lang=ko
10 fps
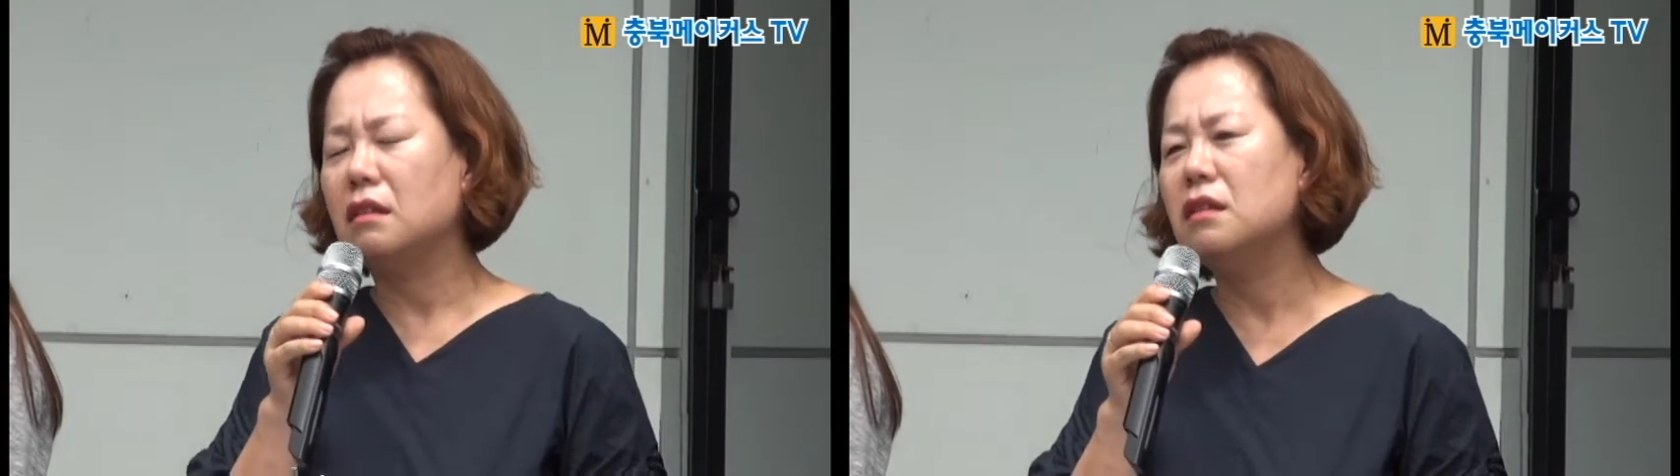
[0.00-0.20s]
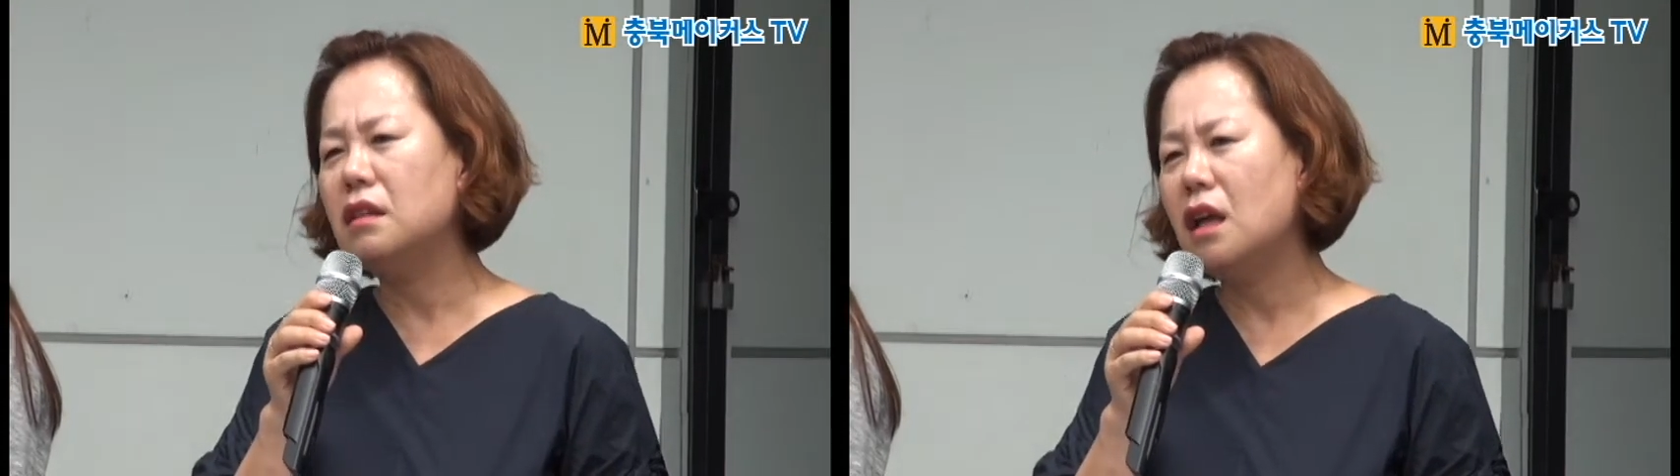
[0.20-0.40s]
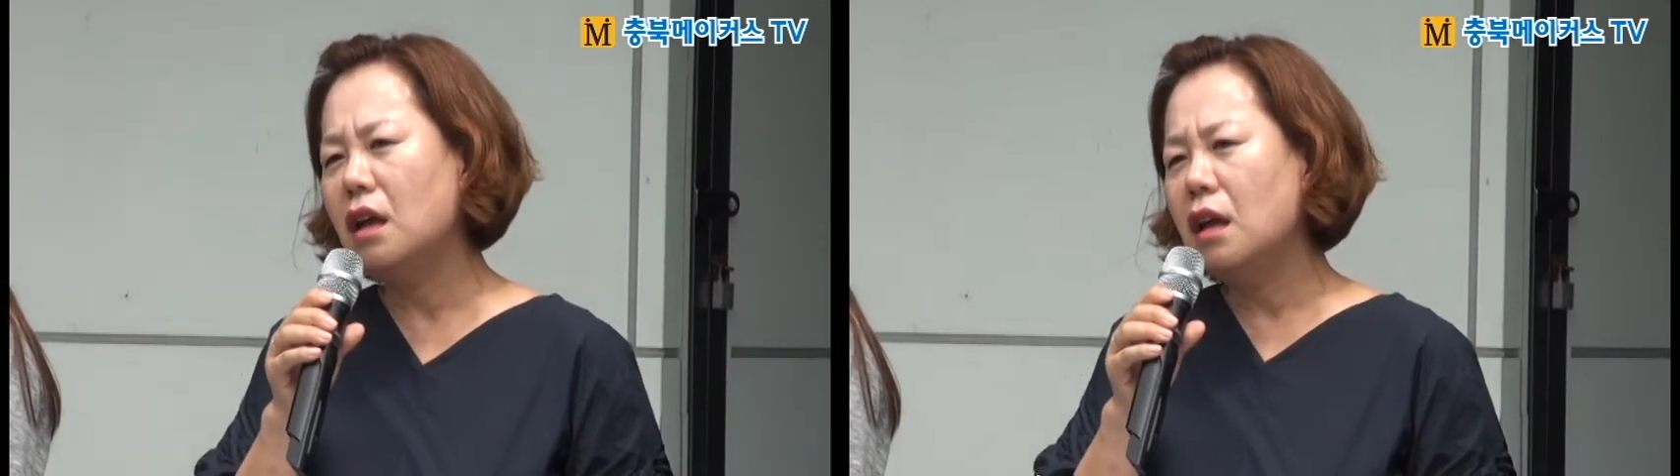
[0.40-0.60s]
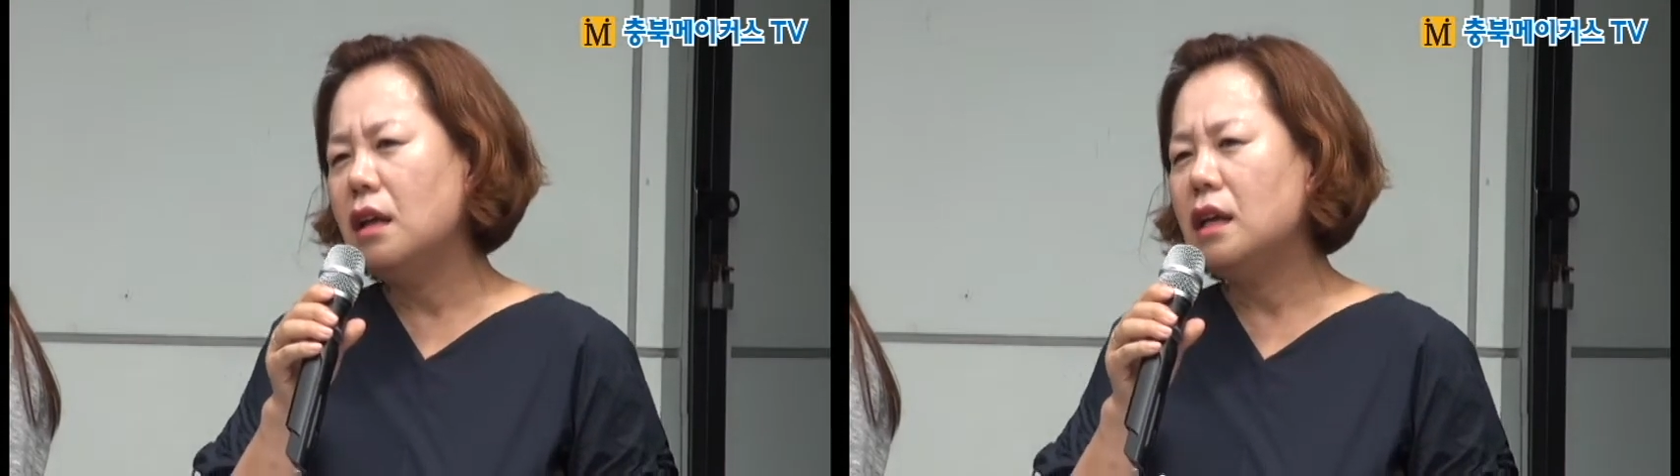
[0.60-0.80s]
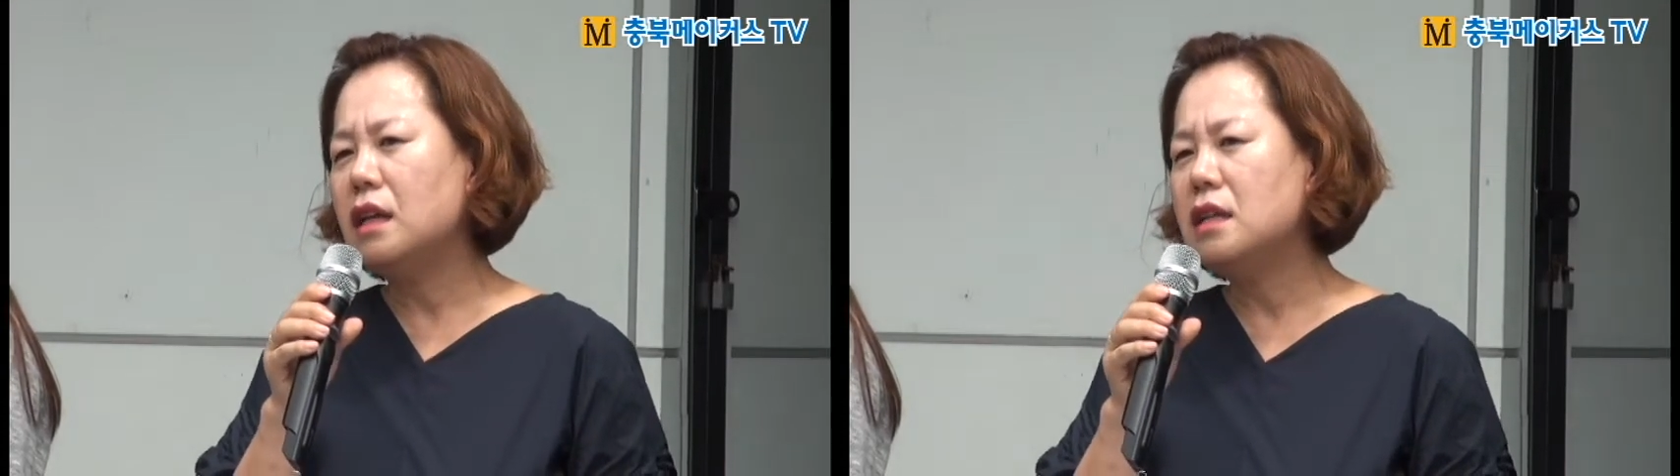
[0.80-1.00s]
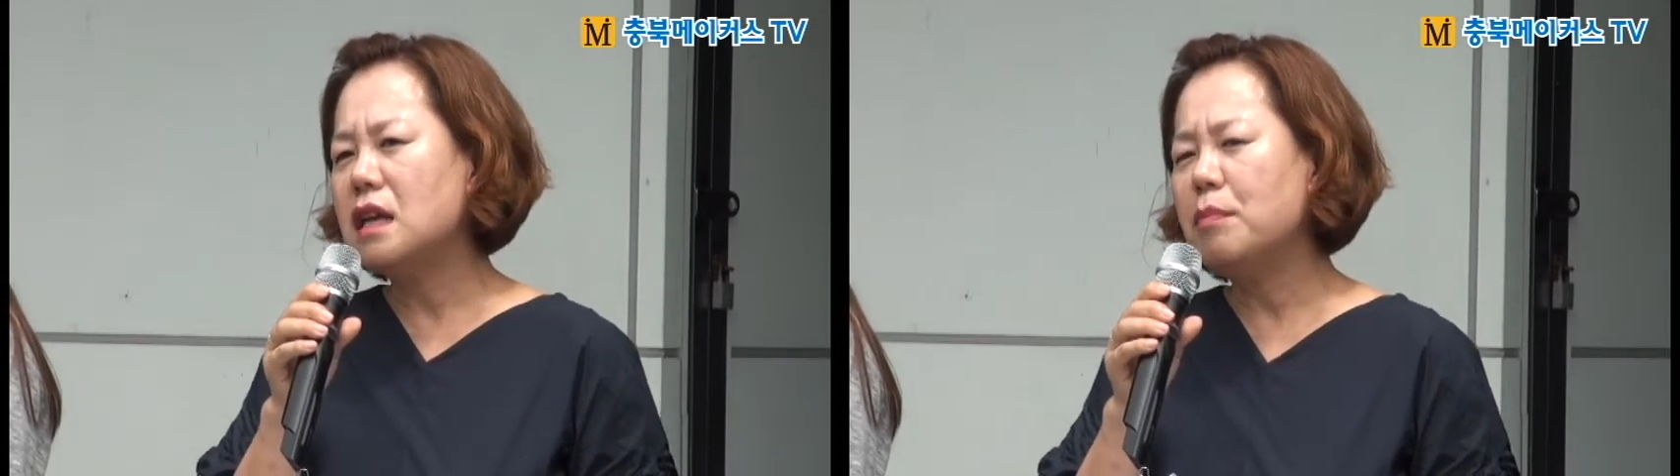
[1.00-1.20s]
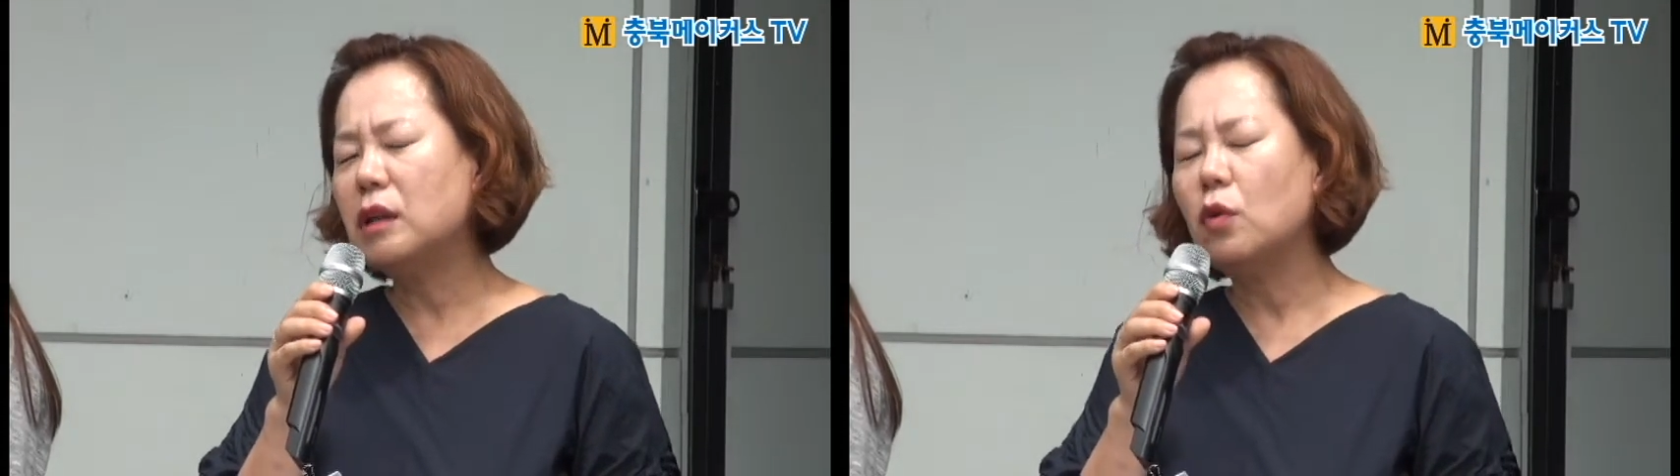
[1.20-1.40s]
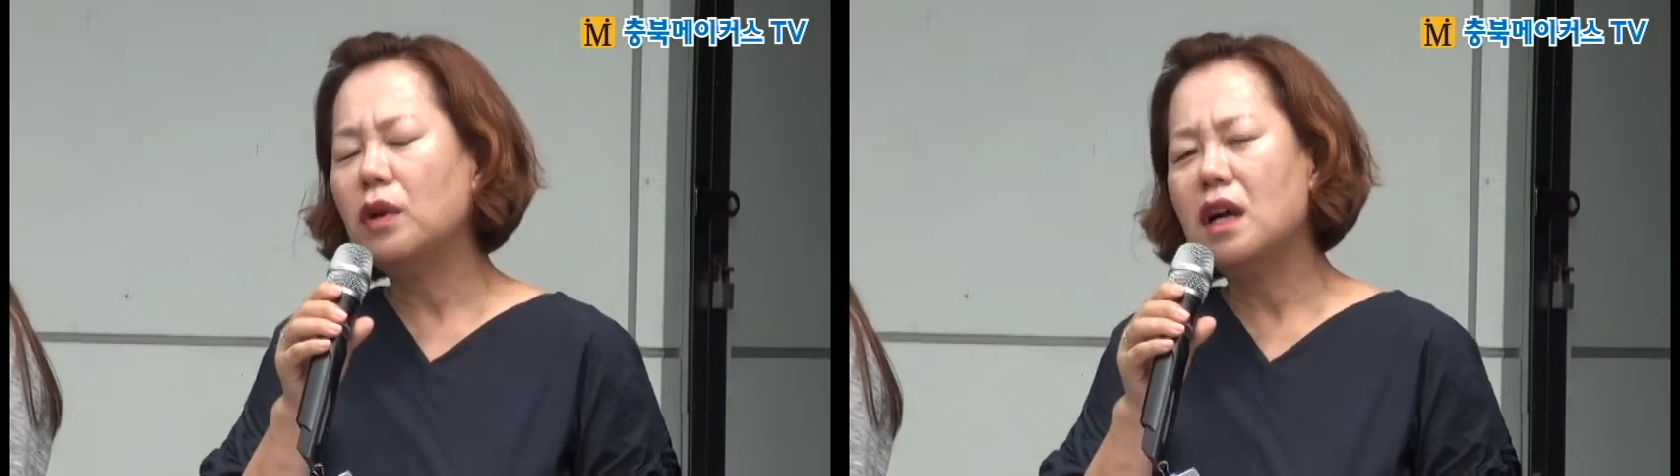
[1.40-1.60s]
근데 일일
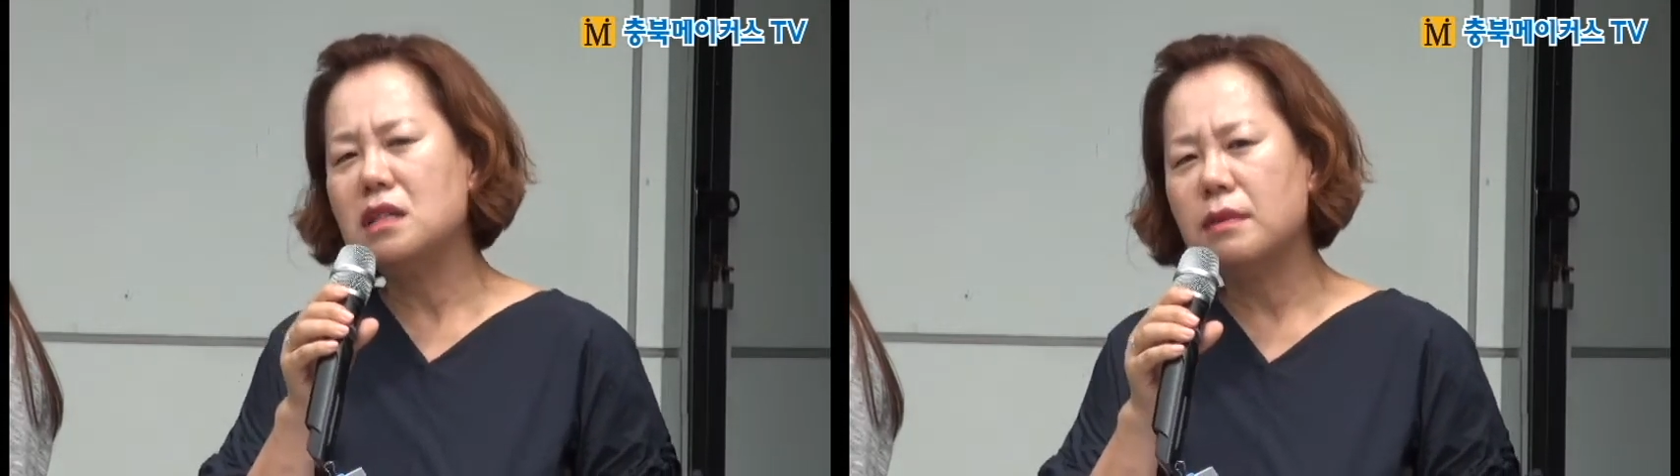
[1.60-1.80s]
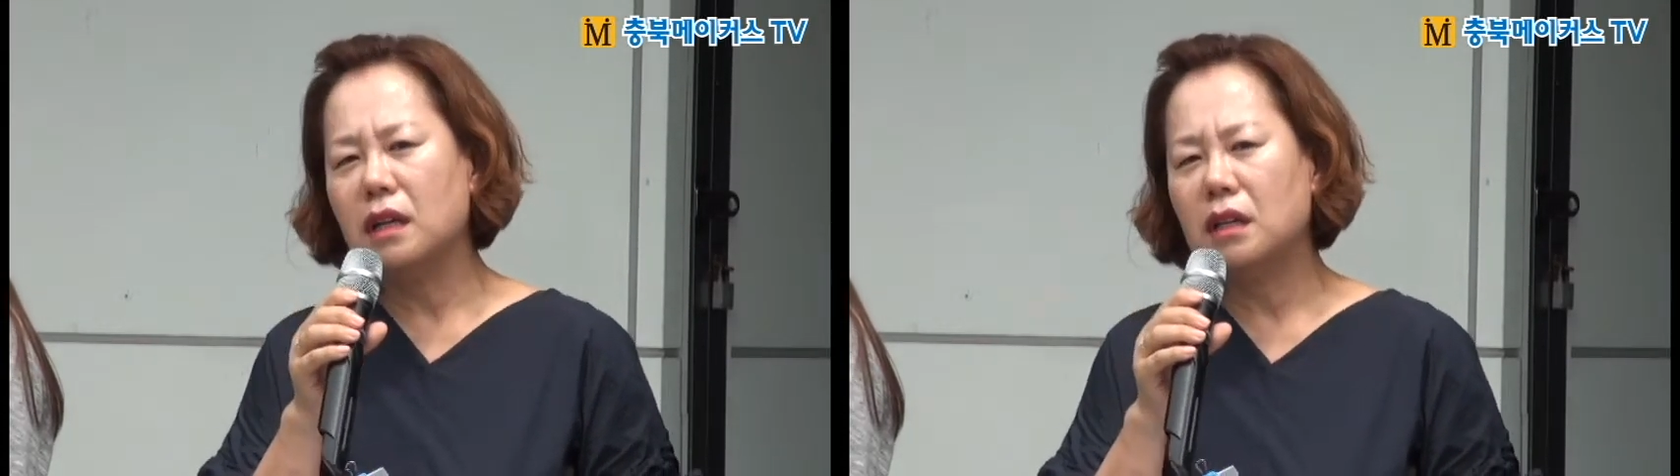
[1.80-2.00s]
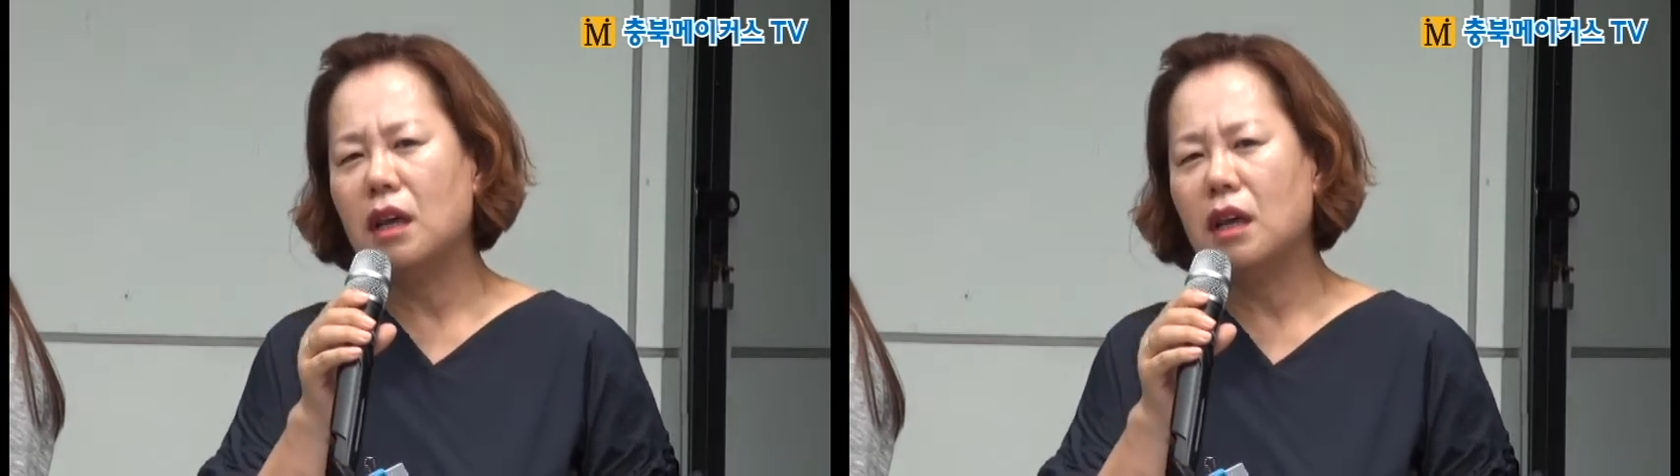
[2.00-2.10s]
300톤까지밖에